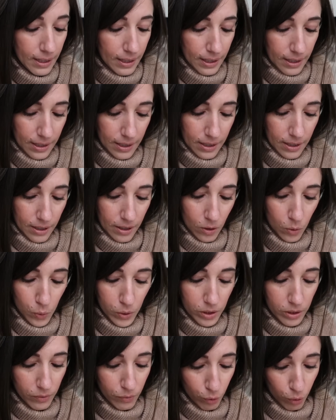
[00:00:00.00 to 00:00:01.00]
e
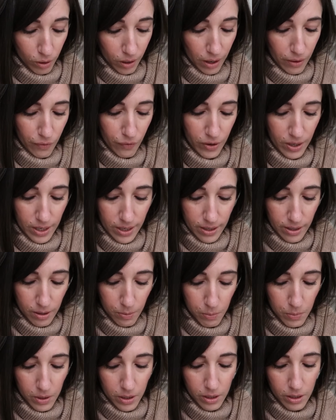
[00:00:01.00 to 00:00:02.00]
quindi vorrei
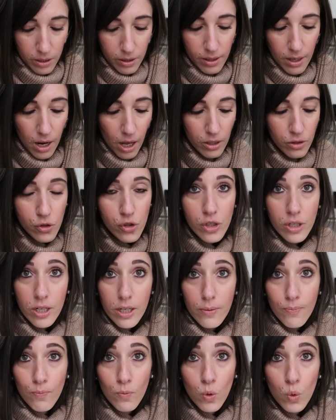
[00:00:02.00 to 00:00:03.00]
finirmi di
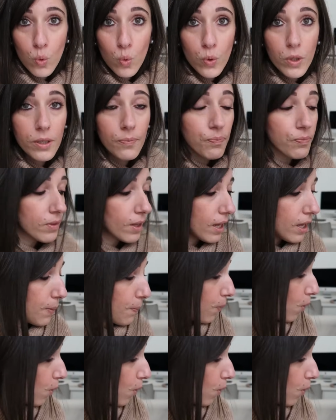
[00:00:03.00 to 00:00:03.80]
leggere lui e